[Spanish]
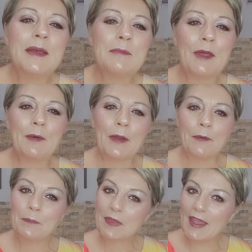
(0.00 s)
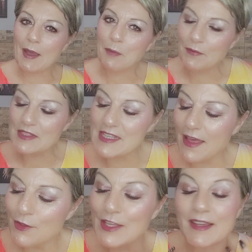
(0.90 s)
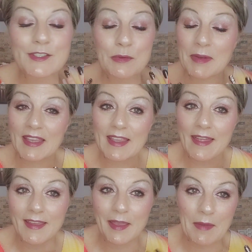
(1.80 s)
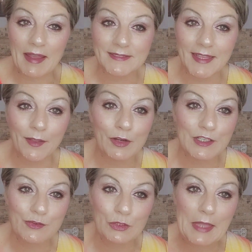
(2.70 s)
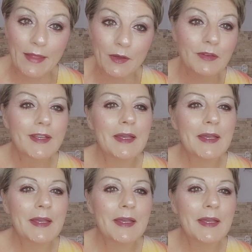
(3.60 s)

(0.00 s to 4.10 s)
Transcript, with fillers: Pero bueno, he aprovechado ya que estoy maquillada y que me ha encantado el resultado